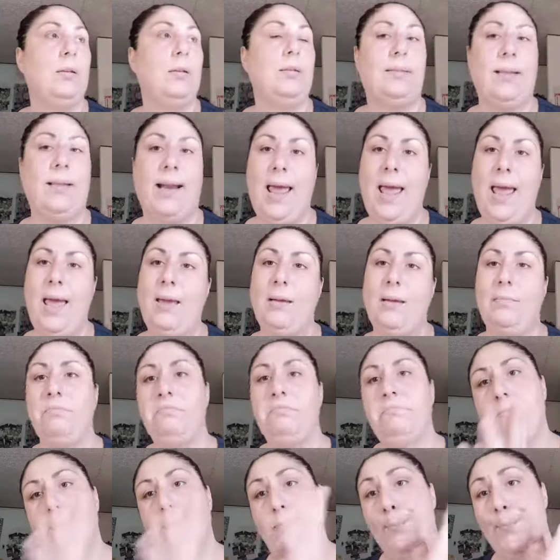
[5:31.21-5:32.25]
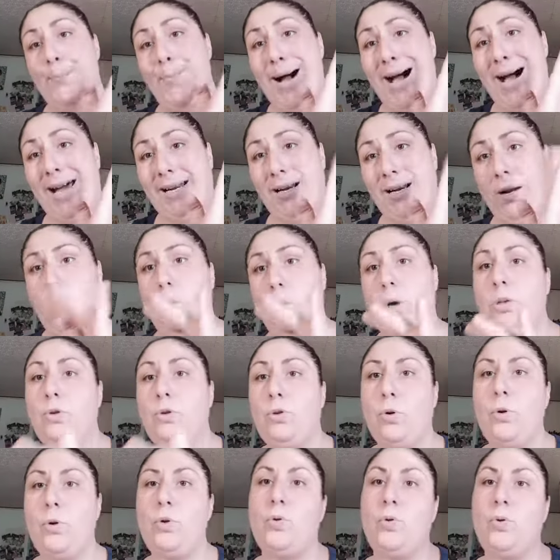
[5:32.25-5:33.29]
3 barra
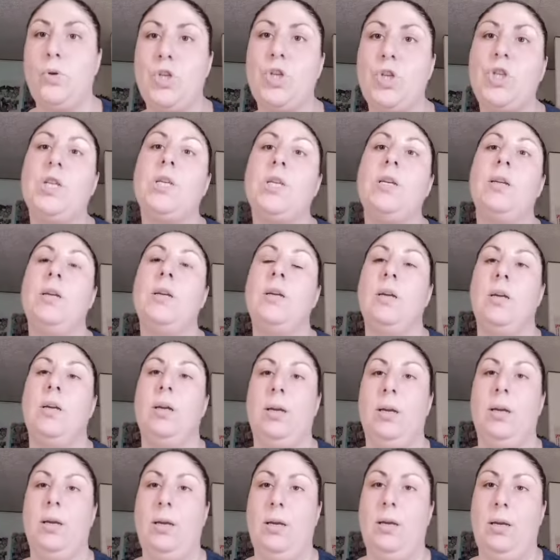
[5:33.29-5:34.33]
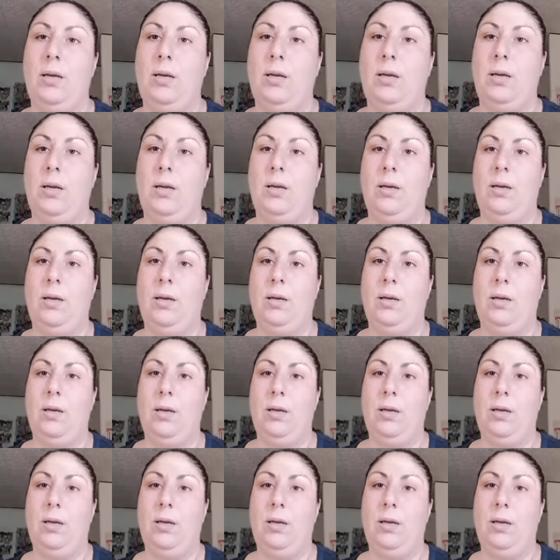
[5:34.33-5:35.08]
4 noci eh,